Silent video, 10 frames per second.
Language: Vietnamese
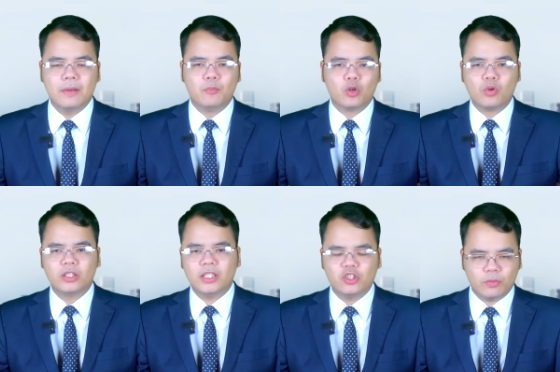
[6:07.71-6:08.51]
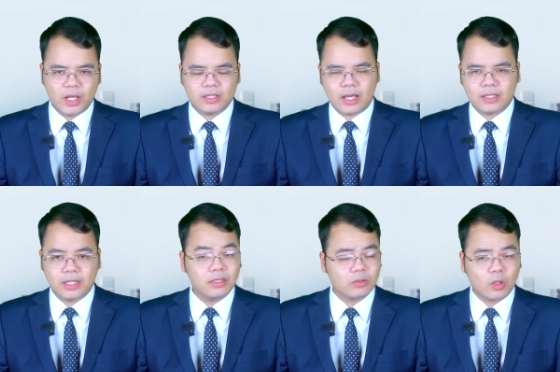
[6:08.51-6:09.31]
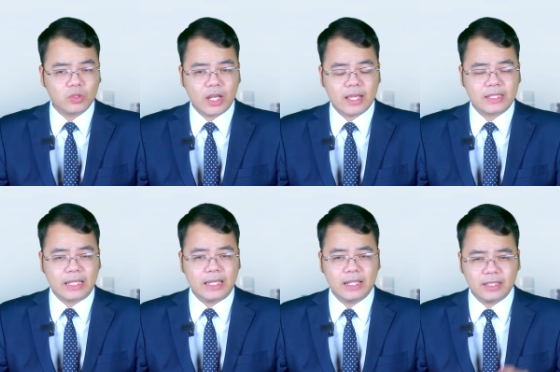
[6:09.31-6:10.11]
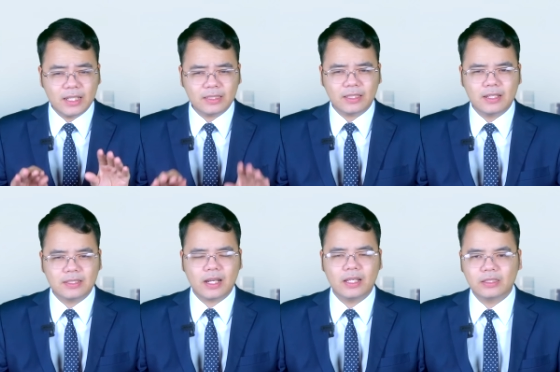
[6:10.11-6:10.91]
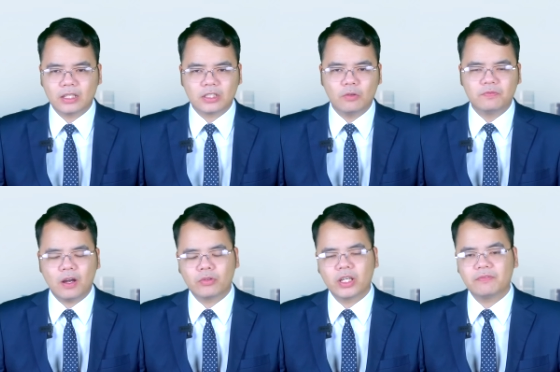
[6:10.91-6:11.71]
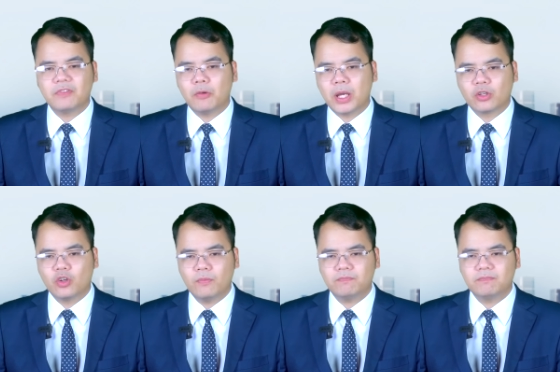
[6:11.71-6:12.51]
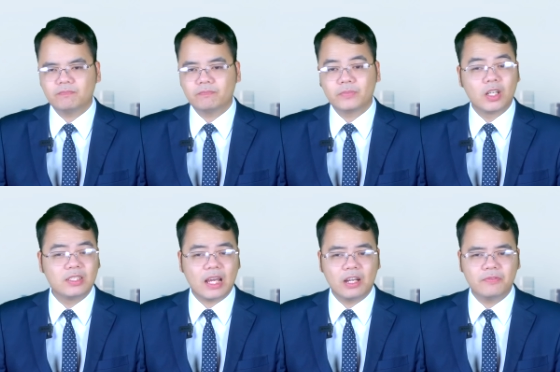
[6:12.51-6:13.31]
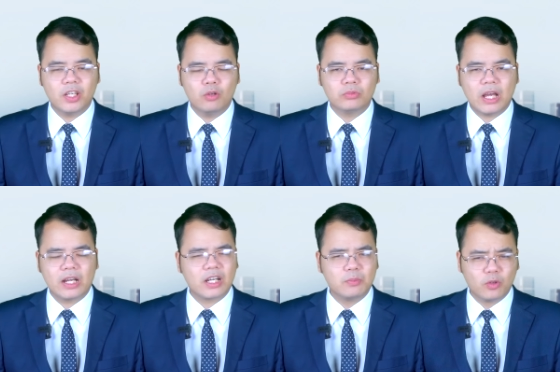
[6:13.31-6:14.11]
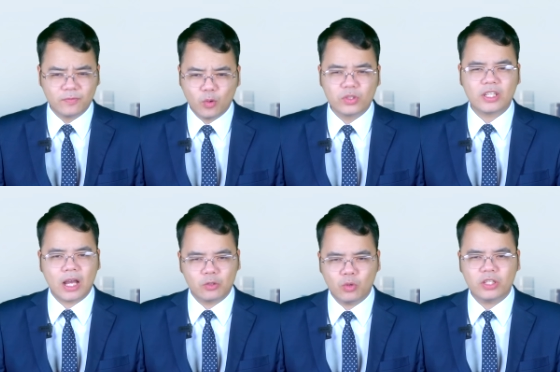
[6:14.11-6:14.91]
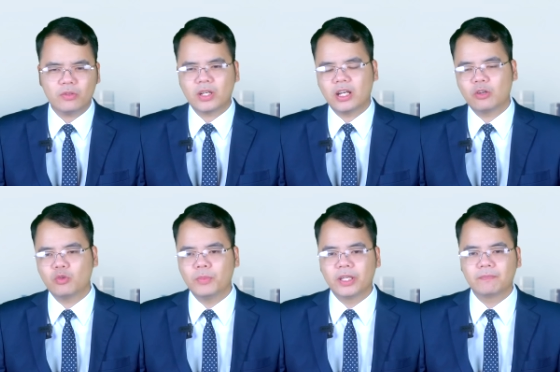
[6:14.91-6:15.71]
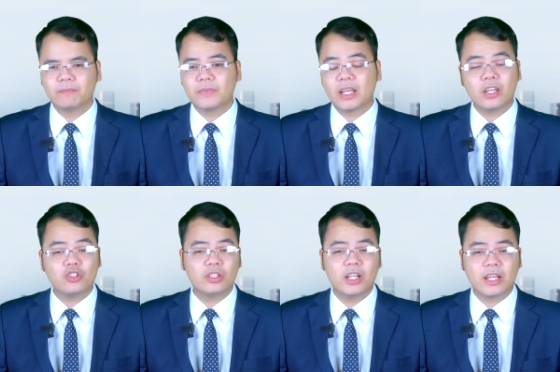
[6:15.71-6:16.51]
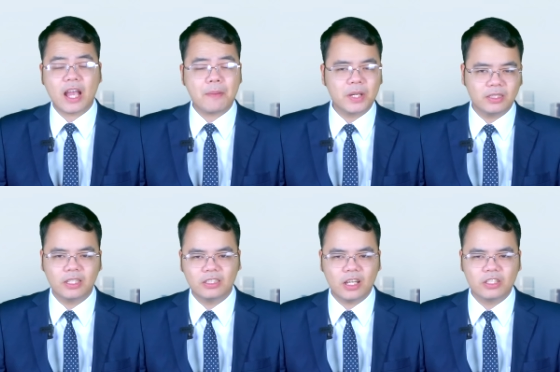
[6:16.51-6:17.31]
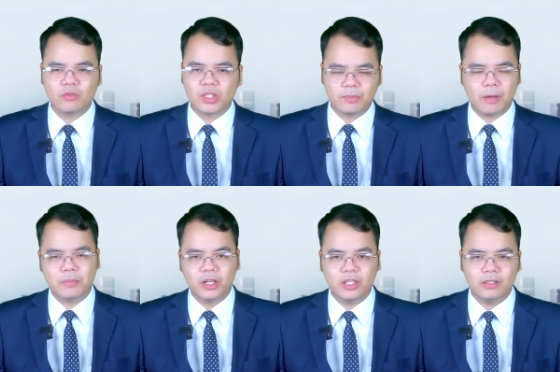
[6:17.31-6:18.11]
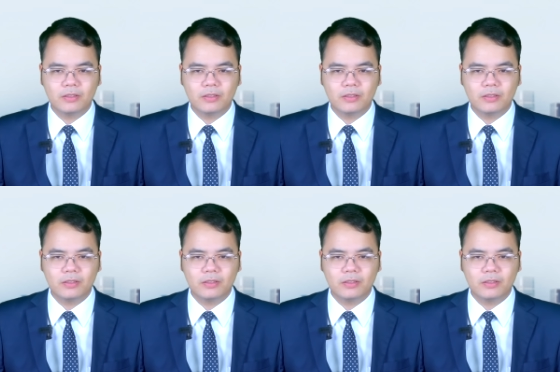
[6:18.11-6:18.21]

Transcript: Một nguồn tin cho biết rằng chính Tổng thống Zelensky đã đích thân ra lệnh tấn công pháo kích vào Belgorod. Đơn giản là vì ông ta cần một vụ trả đũa trong khả năng của mình để khiến cho người Nga mất tinh thần trong dịp năm mới.